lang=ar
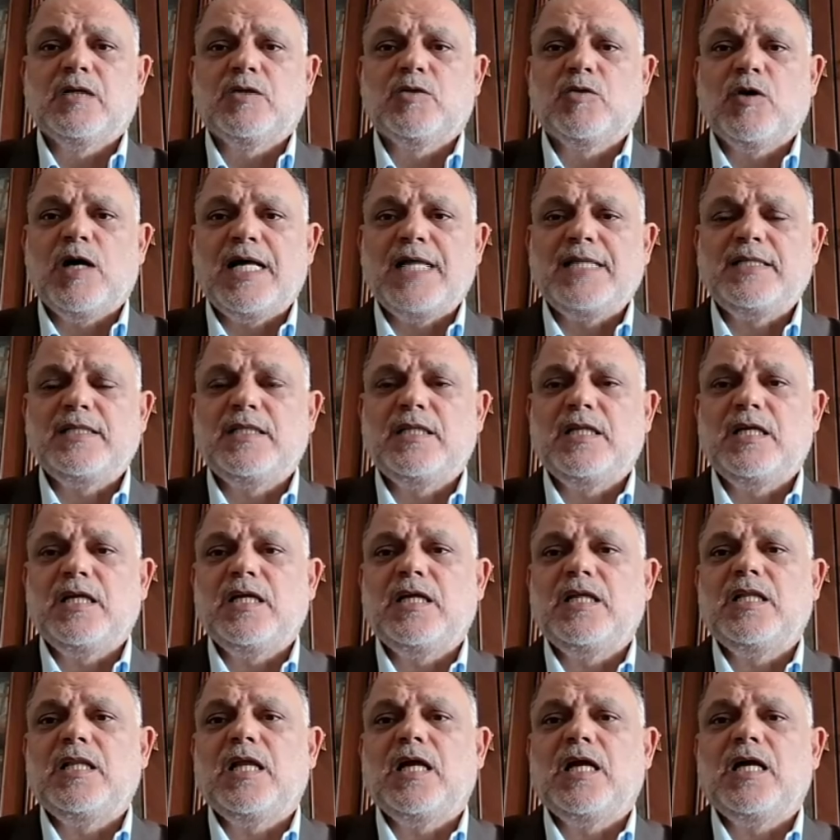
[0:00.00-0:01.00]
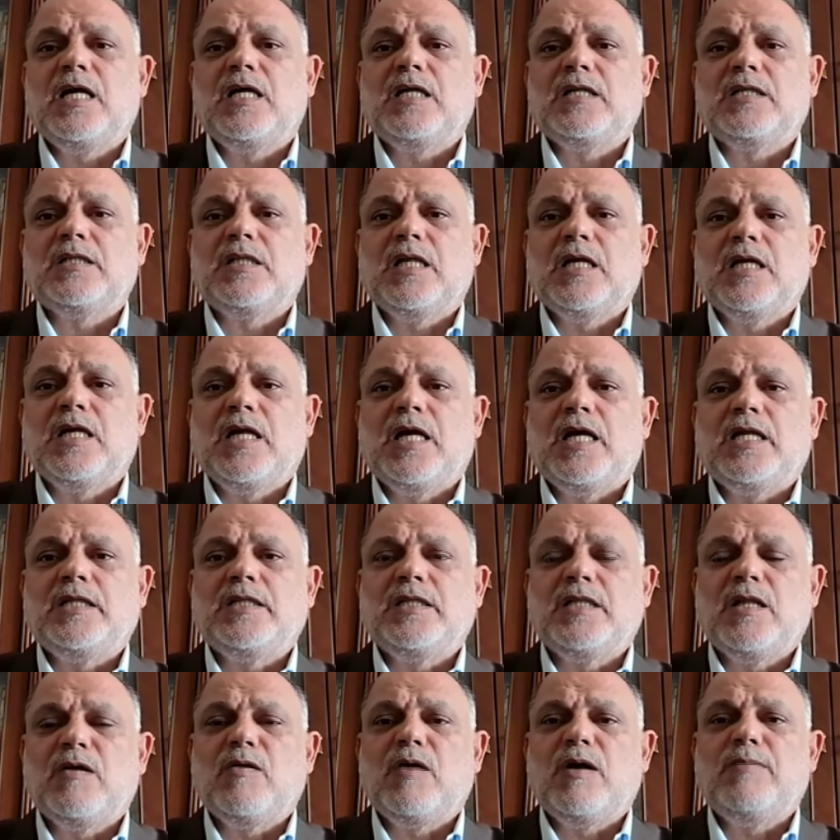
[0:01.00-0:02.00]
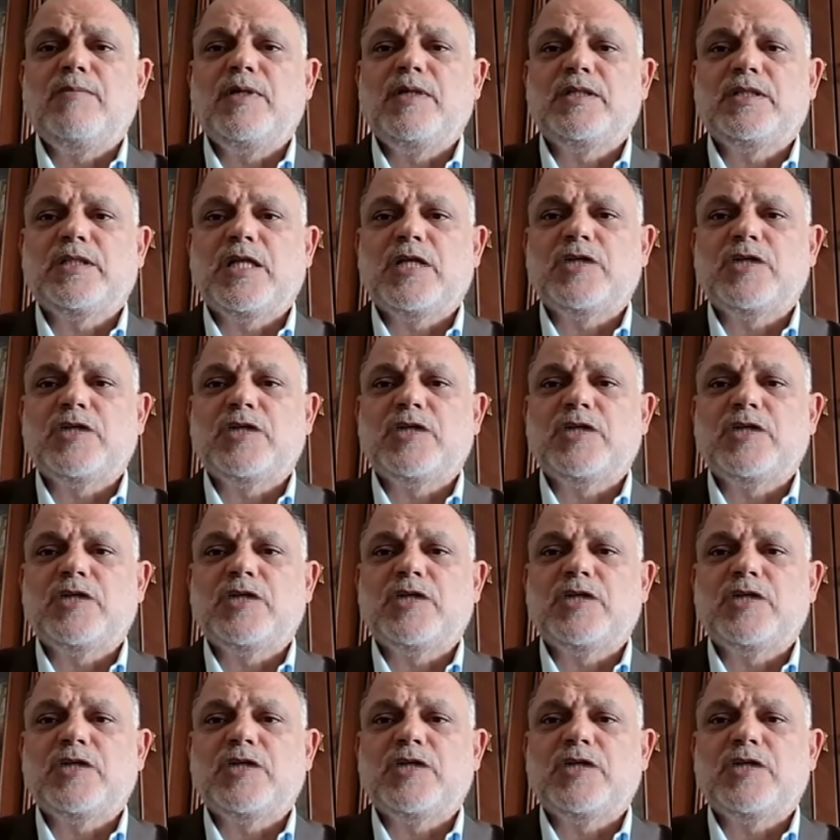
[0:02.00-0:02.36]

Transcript: تؤدي الى يعني نوع من